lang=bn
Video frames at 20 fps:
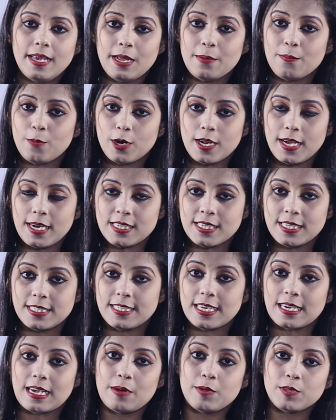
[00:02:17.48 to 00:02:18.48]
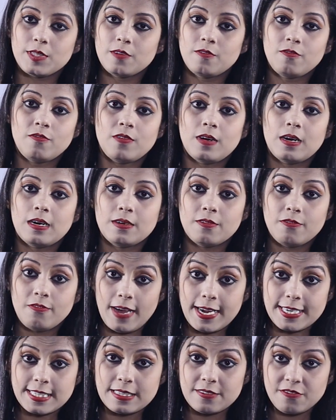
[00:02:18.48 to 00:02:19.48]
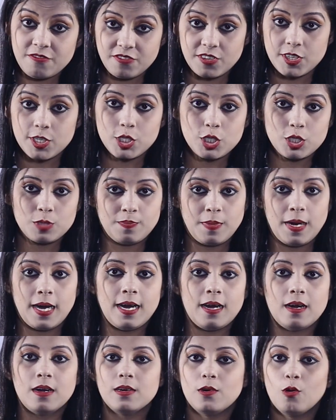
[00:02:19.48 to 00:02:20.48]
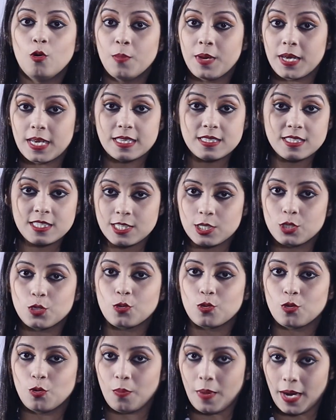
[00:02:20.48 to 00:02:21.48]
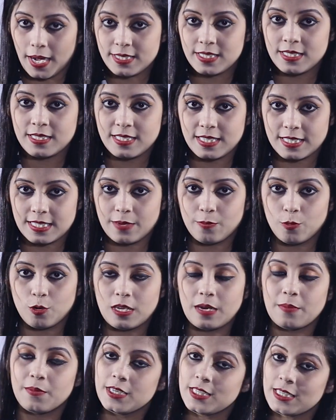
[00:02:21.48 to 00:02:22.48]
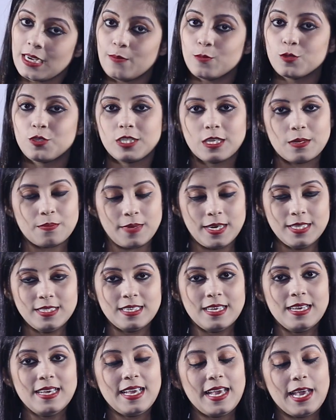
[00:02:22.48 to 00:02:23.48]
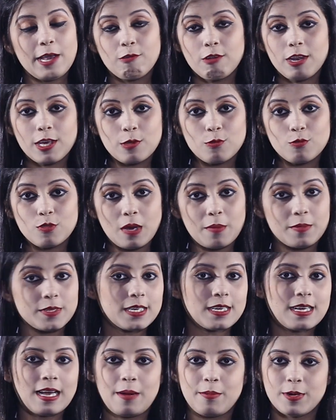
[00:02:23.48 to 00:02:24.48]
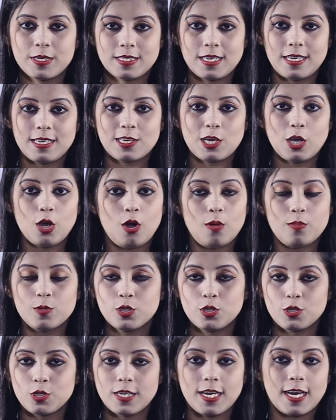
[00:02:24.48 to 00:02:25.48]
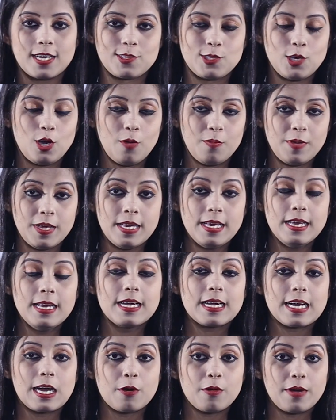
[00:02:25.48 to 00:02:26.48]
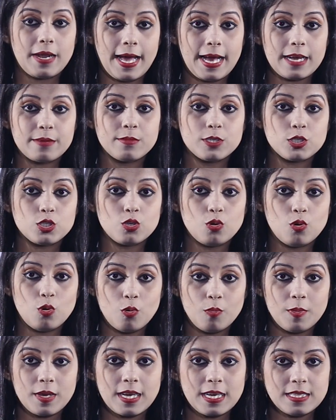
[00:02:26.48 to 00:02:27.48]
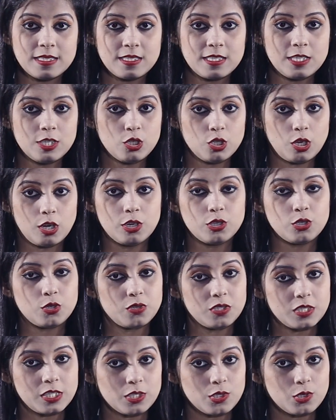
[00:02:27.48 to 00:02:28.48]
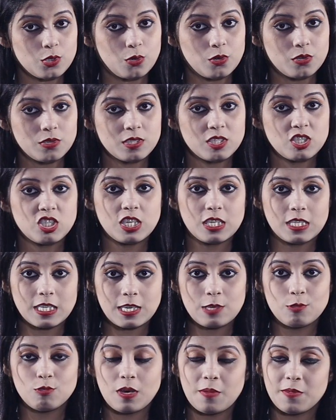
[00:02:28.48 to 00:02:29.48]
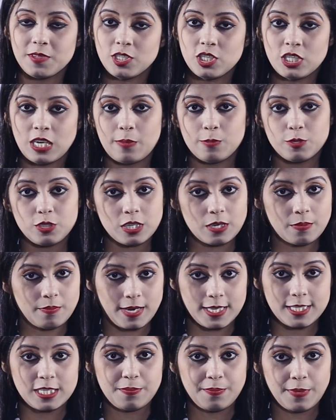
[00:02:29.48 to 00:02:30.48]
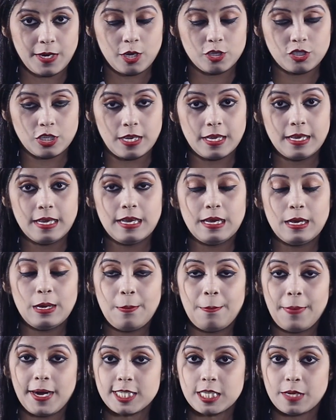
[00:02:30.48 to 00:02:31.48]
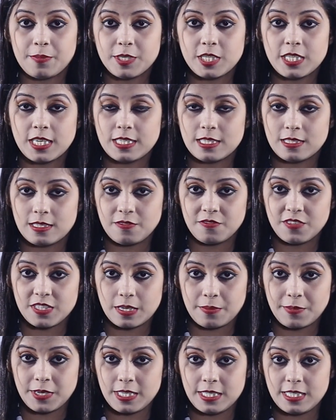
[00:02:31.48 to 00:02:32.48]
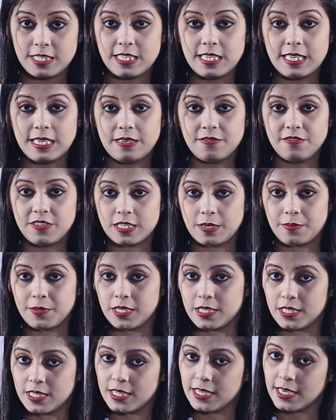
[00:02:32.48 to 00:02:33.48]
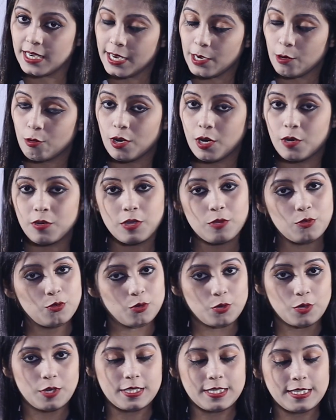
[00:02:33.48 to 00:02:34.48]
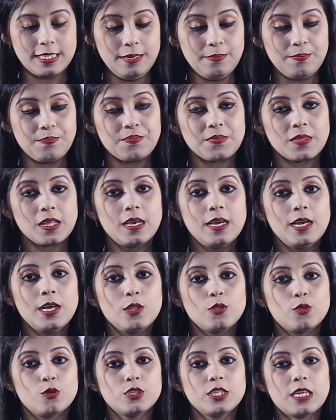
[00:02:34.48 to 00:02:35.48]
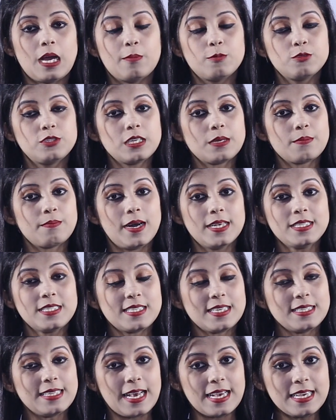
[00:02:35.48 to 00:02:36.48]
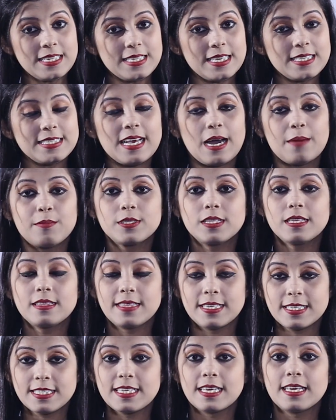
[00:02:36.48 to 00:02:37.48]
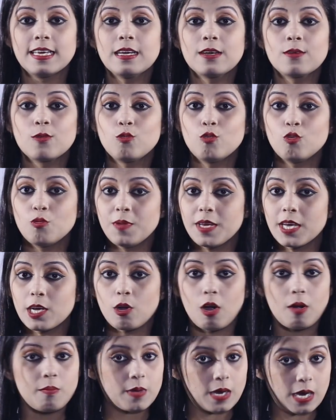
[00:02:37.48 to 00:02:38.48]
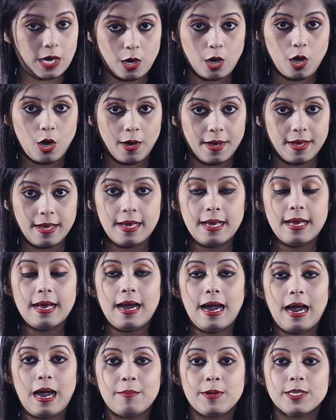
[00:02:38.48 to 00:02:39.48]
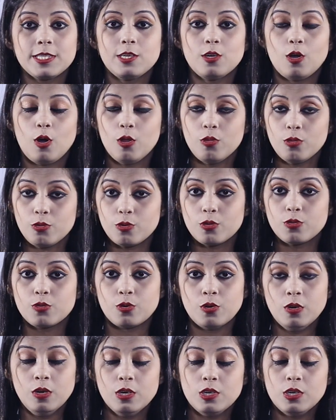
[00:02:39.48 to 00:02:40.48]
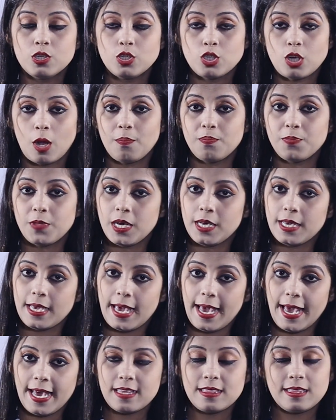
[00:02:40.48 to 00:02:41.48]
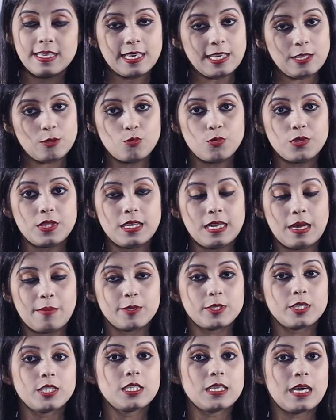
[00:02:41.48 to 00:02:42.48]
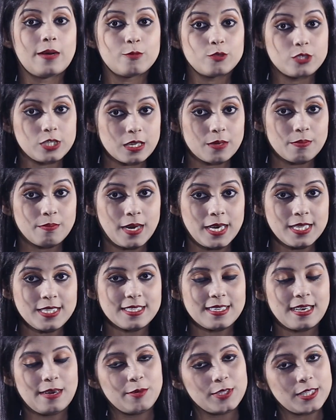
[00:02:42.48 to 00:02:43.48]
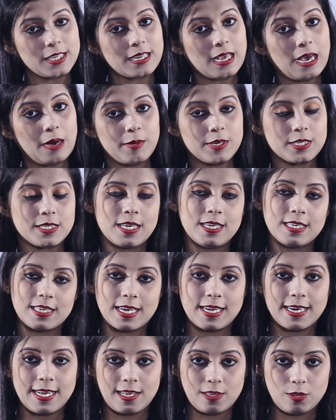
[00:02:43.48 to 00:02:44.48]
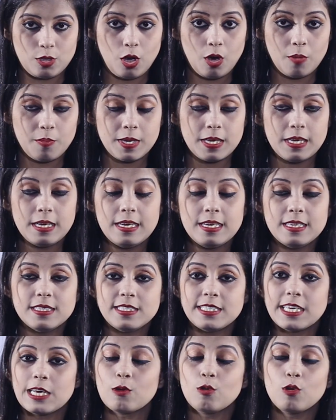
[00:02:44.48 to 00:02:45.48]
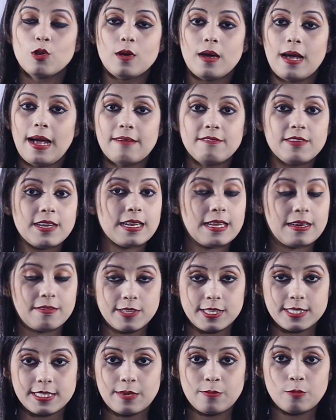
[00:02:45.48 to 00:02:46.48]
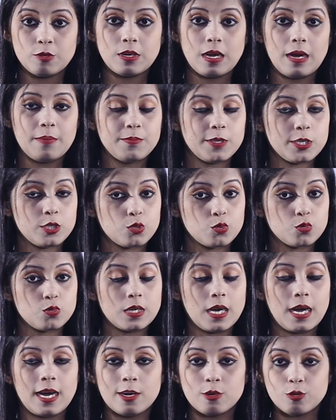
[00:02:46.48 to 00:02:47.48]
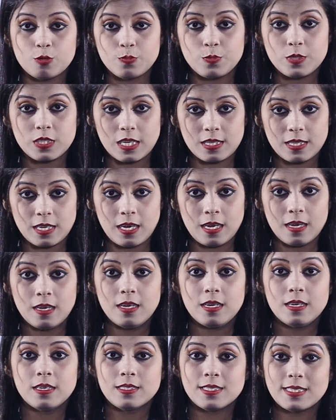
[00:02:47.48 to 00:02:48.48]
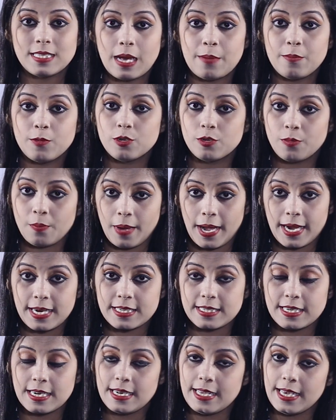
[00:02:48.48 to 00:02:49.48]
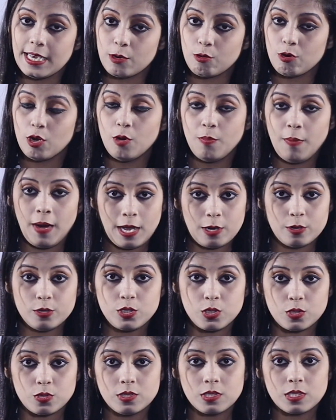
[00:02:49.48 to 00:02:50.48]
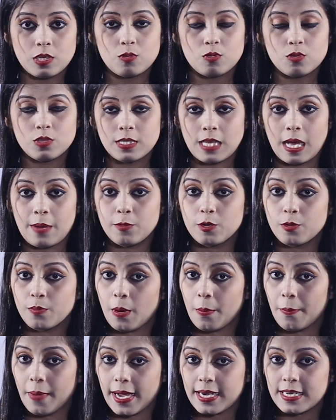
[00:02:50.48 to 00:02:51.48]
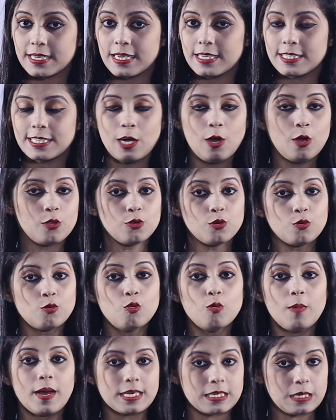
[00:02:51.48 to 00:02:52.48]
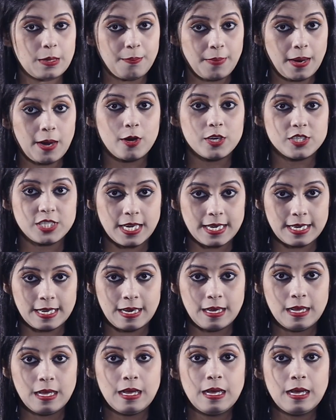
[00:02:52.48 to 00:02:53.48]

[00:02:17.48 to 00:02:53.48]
এরপরে আসা যাক আমাদের ফ্যাটি ফিশ বা ওমেগা থ্রিযুক্ত মাছ যেটা বলি আমরা সামুদ্রিক মাছ এগুলো কিন্তু আমাদের খাবার তালিকায় অবশ্যই রাখতে হবে কারণ একমাত্র ওমেগা থ্রি সরাসরি যে সোর্স সেটা কিন্তু আমাদের সামুদ্রিক মাছে পাওয়া যায় পাশাপাশি এটাতে ভিটামিন ডি ভিটামিন ই এগুলোও কিন্তু রয়েছে তো সামুদ্রিক মাছটা দেখা যায় যে আমাদের দেশে খুবই কম খাওয়া হয় আমাদের অন্তত সপ্তাহে এক থেকে দিন আমাদের সামুদ্রিক মাছ আমাদের খাবার তালিকায় রাখতে হবে যেগুলো অ্যাভেলেবেল যেমন আপনার টুনা রূপচাঁদা স্যামন ম্যাকরেল এগুলোও ভালো সোর্স কিন্তু স্যামন বা ম্যাকরেলটা হয়তো খুব একটা পাওয়া যায় না